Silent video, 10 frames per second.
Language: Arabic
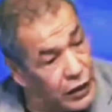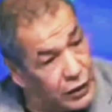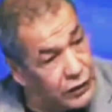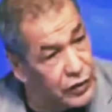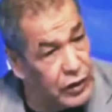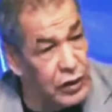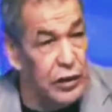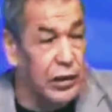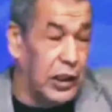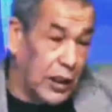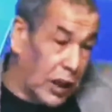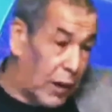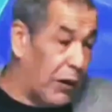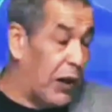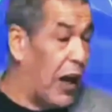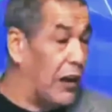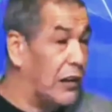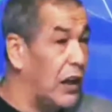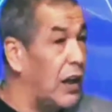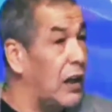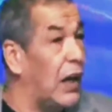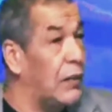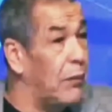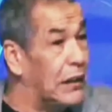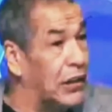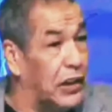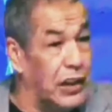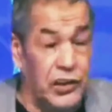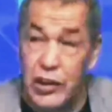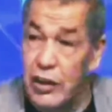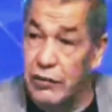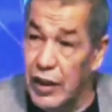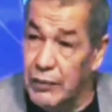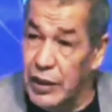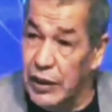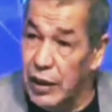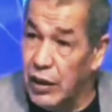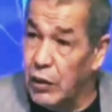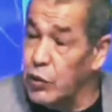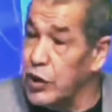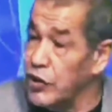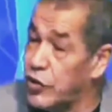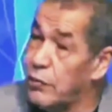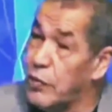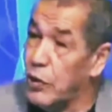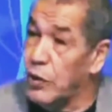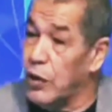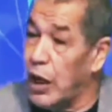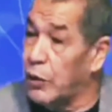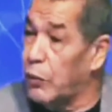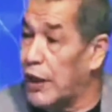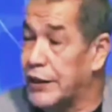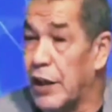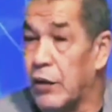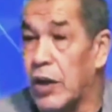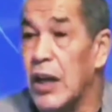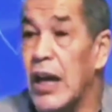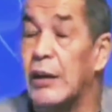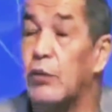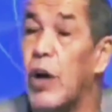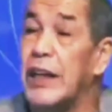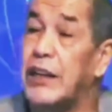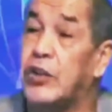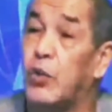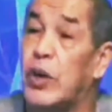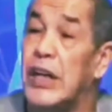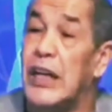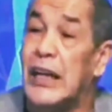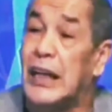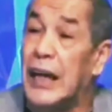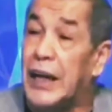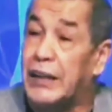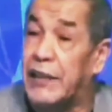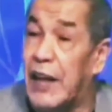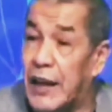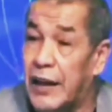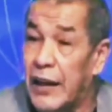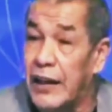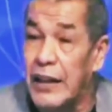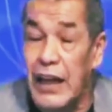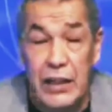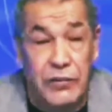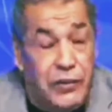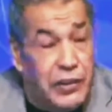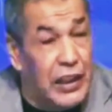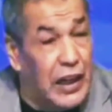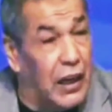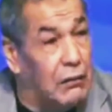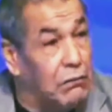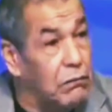اكس يدير لا يا لا انا ما عطيتنيش فهمني نعم. وينجم الاخر واحد اخر وهذه تولي لي كاركتير كاين اللي في التيران